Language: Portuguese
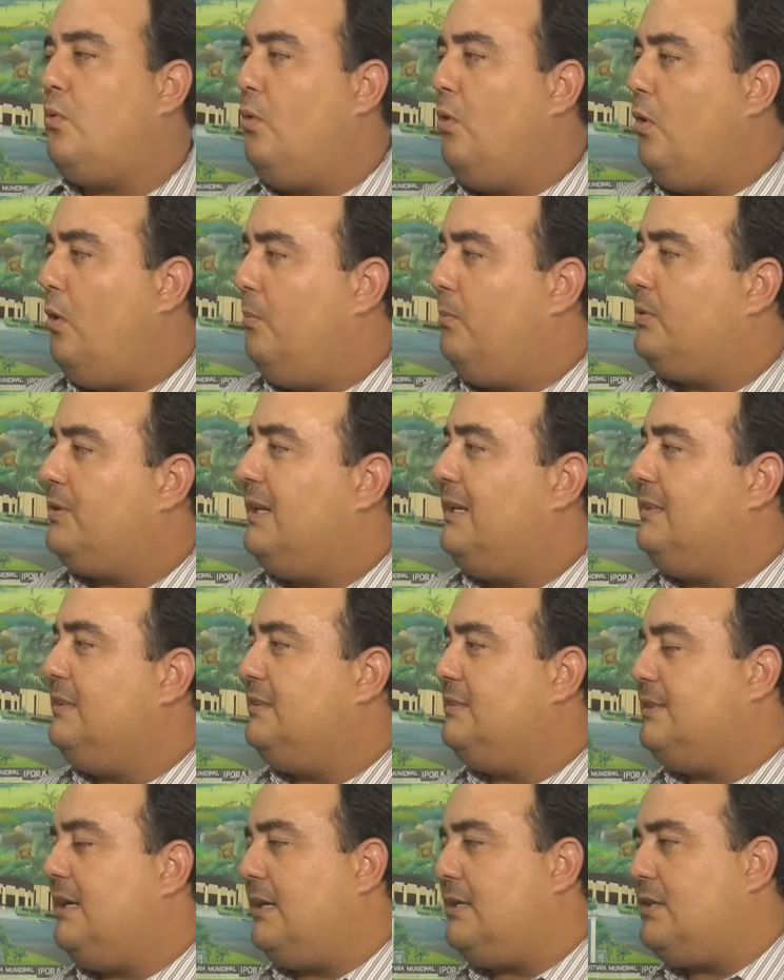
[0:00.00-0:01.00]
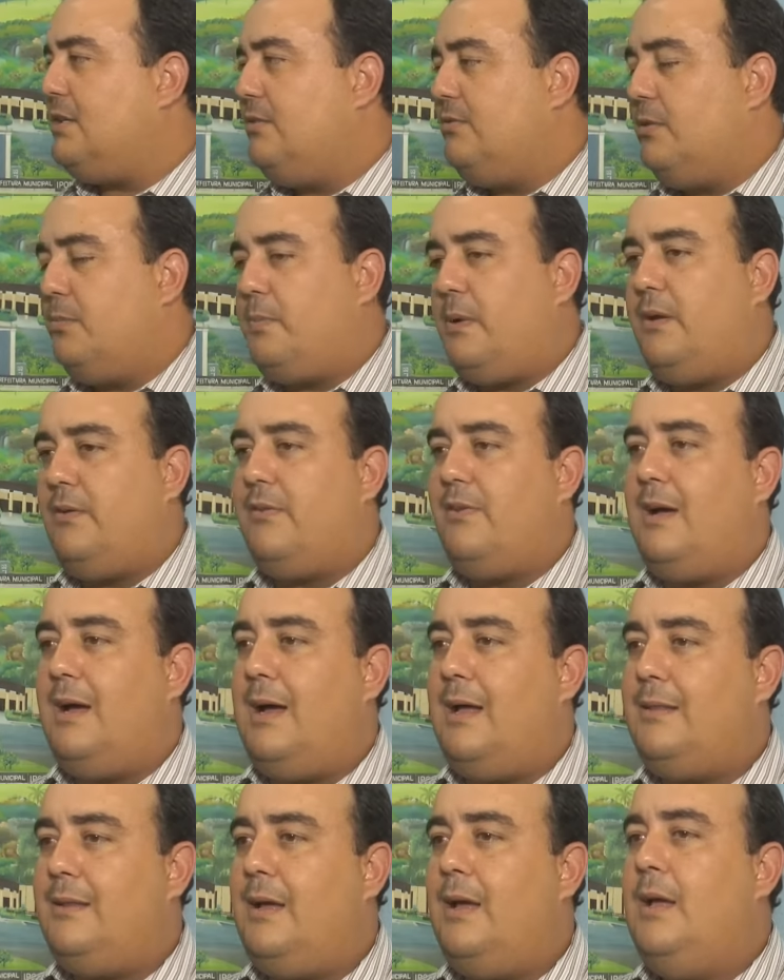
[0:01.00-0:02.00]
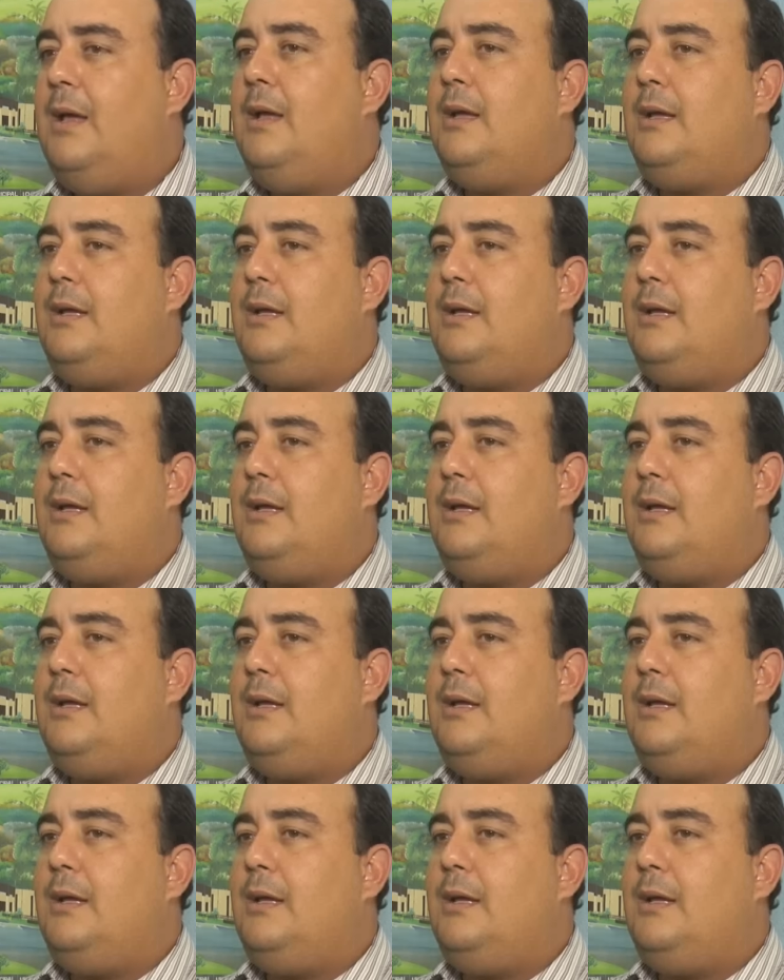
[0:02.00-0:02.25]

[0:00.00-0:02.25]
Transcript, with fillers: como da iniciativa privada